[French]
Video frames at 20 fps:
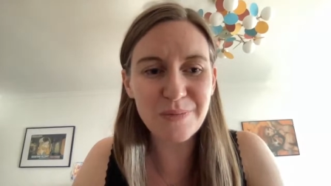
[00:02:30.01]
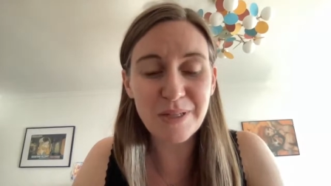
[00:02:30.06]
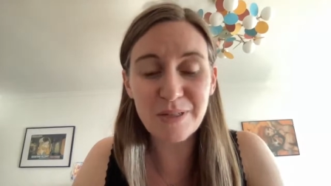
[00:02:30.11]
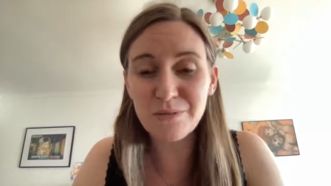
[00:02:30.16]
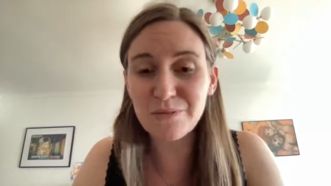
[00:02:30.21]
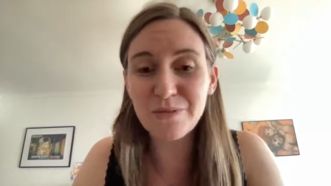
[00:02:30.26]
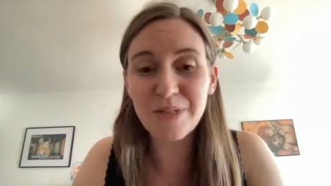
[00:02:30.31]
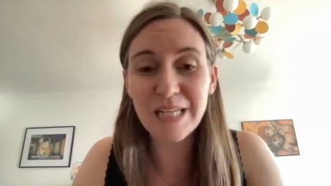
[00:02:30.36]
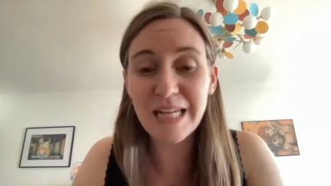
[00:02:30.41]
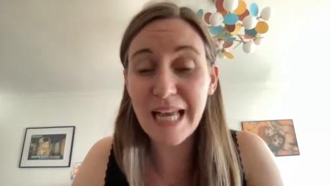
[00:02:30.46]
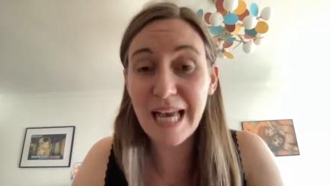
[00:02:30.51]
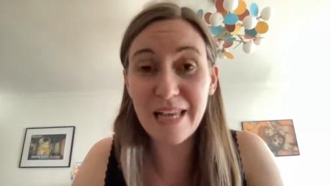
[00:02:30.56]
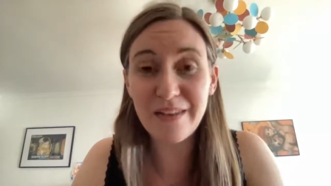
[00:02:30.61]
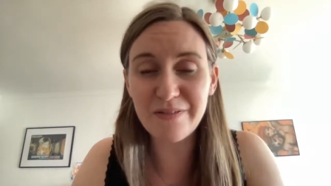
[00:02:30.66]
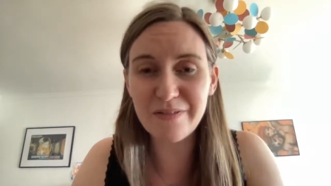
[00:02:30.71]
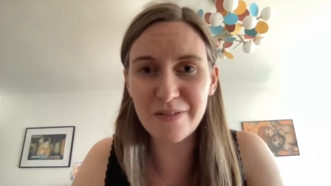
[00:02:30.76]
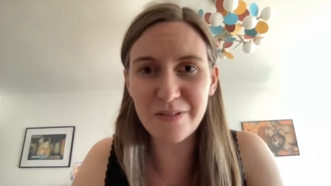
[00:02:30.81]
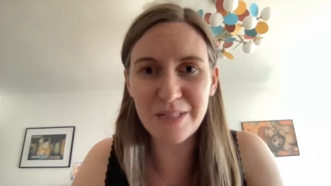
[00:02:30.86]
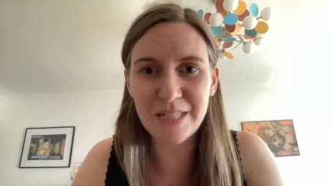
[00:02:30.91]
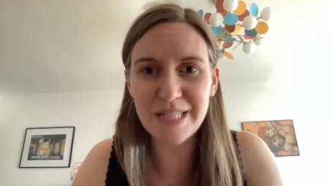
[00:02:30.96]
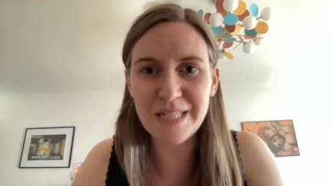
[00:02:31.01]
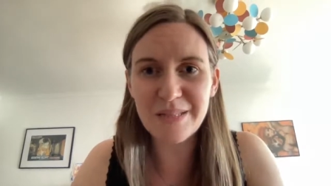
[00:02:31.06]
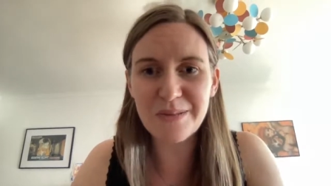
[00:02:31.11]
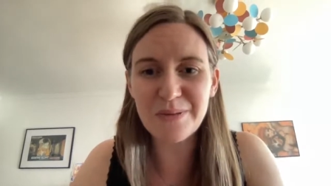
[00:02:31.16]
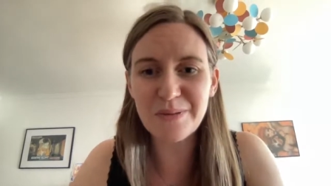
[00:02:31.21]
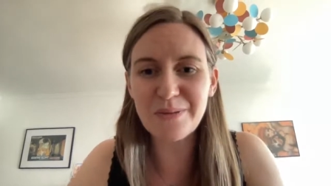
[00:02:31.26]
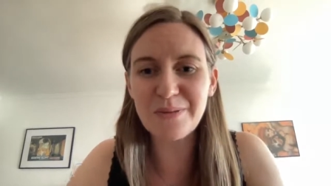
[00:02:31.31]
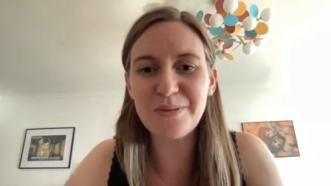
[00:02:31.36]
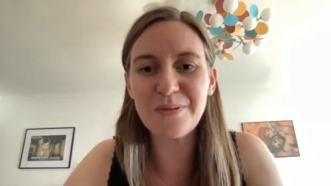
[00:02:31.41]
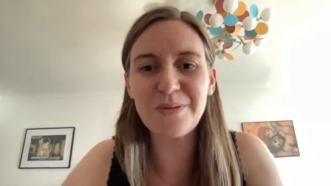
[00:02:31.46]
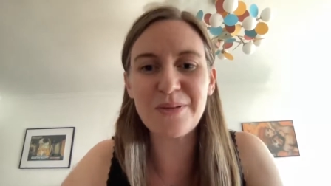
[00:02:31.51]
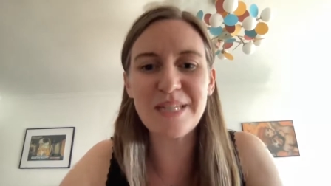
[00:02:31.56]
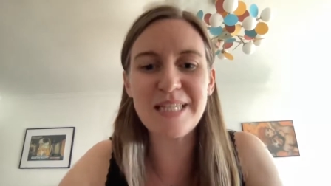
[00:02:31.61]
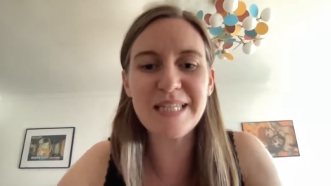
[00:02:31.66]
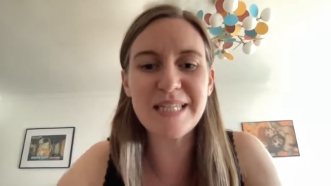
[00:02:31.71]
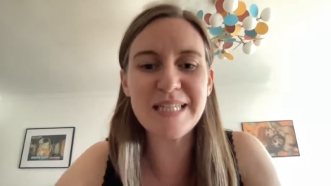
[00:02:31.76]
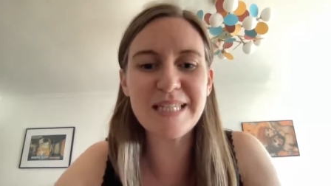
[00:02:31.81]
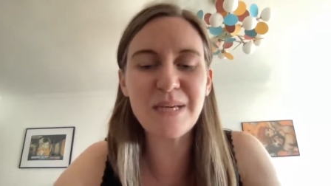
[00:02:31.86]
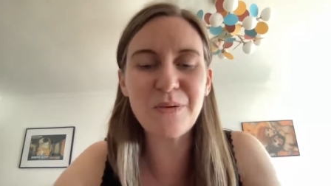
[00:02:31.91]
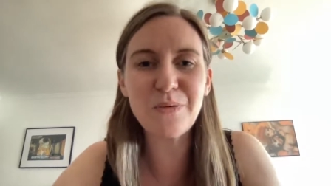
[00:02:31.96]
bah, tous les lives qui se,
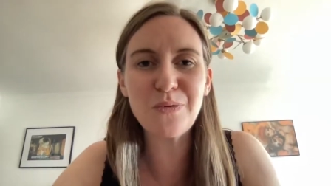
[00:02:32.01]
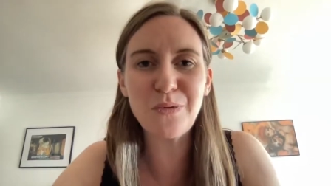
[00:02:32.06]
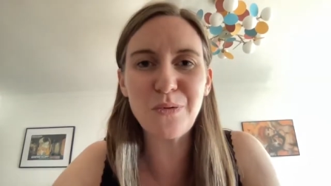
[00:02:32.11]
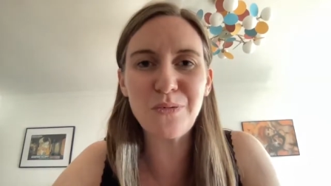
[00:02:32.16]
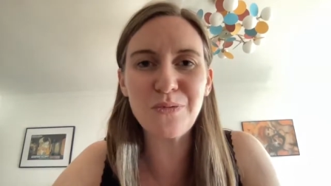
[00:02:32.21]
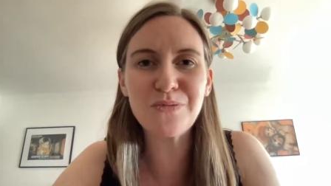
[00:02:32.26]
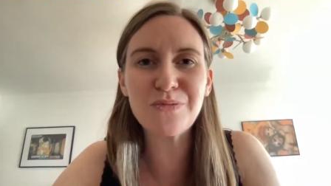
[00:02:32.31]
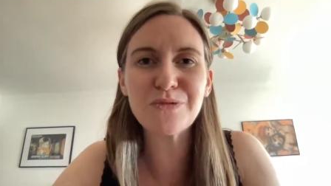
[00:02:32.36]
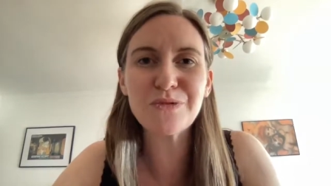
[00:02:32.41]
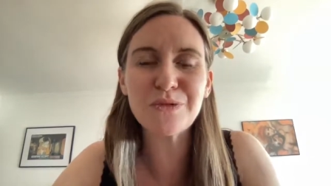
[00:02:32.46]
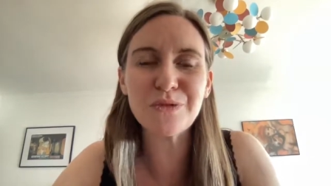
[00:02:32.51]
qui se dérouleront.